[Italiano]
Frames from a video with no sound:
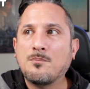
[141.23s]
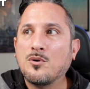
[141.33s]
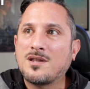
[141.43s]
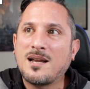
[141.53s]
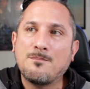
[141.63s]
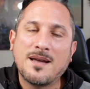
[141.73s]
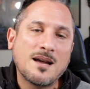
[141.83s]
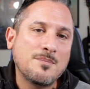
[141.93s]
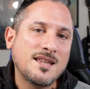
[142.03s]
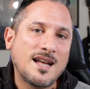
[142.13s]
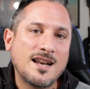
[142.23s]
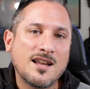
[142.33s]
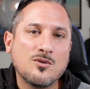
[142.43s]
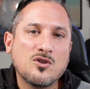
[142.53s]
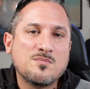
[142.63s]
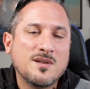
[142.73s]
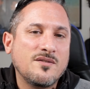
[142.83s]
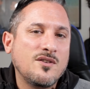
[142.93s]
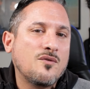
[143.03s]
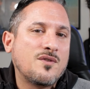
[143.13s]
potrebbe capitare che un ospite
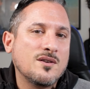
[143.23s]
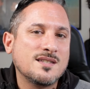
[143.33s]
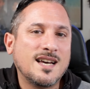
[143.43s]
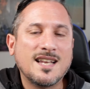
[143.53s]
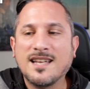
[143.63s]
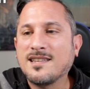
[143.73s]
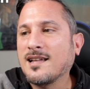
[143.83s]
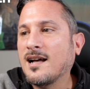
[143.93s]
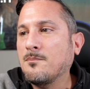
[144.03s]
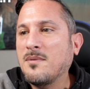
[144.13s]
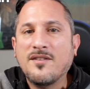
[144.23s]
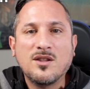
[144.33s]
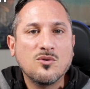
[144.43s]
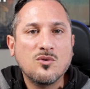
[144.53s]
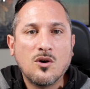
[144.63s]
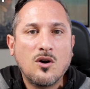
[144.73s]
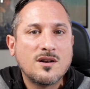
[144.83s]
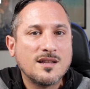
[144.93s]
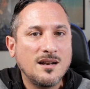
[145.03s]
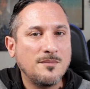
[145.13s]
vi offra una sigaretta bevendo un
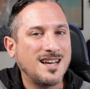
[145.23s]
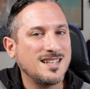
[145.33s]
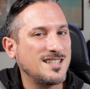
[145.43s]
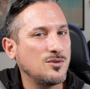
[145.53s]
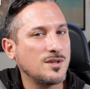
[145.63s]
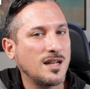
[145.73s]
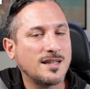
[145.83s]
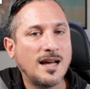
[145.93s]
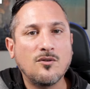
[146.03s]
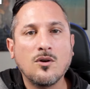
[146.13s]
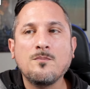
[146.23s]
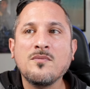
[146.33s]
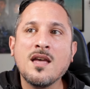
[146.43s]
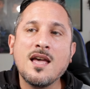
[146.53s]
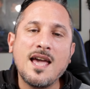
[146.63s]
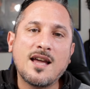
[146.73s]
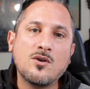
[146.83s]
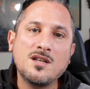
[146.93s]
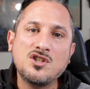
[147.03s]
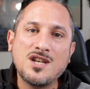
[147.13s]
cocktail, magari seduti al tavolo tavolo. Ecco,
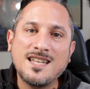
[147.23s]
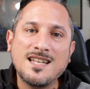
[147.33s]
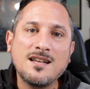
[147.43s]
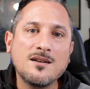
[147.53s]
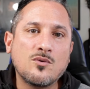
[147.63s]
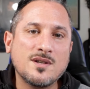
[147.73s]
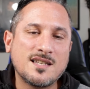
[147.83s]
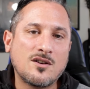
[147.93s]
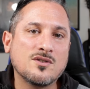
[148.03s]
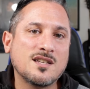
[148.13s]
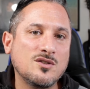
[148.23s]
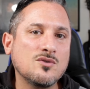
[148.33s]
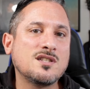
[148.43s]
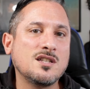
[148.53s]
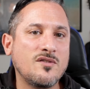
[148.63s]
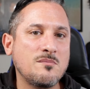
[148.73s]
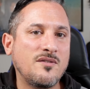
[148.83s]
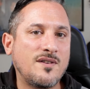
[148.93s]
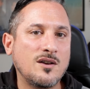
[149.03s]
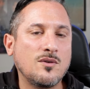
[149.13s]
in genere questa cosa non si dovrebbe
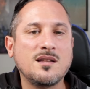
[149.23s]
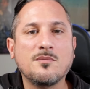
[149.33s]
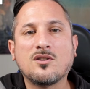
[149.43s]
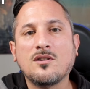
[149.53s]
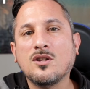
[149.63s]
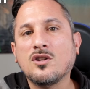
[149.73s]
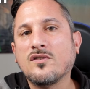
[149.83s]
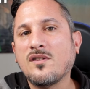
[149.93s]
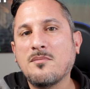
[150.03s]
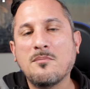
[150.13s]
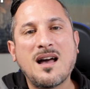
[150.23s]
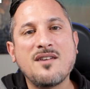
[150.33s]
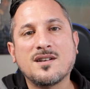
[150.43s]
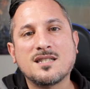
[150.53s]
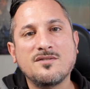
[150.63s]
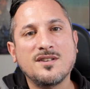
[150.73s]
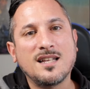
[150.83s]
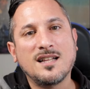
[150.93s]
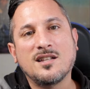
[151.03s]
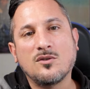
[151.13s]
fare. Un animatore non dovrebbe mai farsi
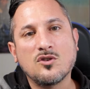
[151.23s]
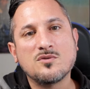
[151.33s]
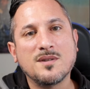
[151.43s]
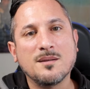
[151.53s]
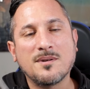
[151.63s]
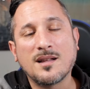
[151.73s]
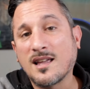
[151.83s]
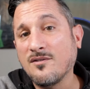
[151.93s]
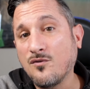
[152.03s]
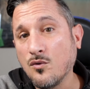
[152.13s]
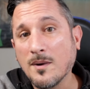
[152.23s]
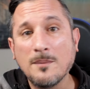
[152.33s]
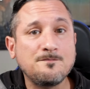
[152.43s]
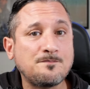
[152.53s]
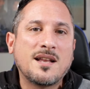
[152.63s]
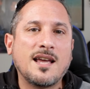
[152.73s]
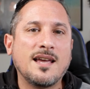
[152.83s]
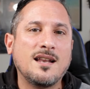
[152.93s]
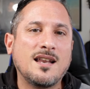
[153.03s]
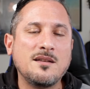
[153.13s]
vedere da un ospite perché fuma,
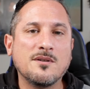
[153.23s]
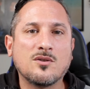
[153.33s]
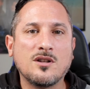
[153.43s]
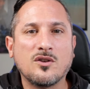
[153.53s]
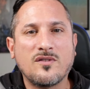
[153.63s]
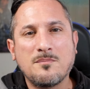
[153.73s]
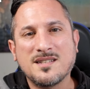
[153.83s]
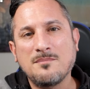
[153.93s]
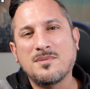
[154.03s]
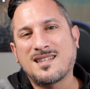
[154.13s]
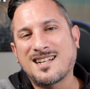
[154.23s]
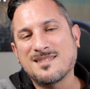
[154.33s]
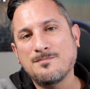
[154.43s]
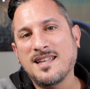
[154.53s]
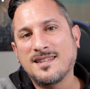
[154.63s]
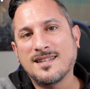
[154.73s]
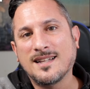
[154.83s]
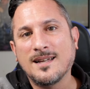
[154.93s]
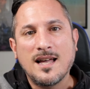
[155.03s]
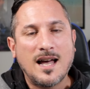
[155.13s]
perché l'animatore dovrebbe sempre
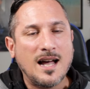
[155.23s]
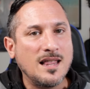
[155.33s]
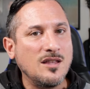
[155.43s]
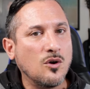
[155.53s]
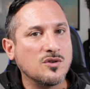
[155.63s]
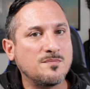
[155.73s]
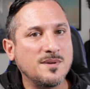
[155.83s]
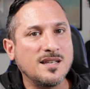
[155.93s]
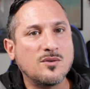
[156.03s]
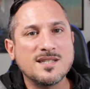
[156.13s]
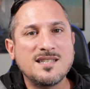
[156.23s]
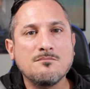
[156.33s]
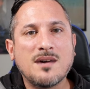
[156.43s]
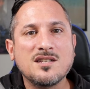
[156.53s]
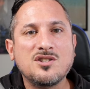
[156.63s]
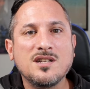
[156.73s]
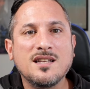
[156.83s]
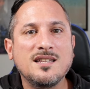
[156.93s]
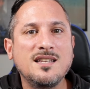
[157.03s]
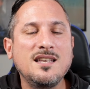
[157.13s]
trasmettere agli ospiti questa
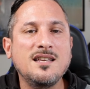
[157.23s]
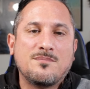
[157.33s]
immagine di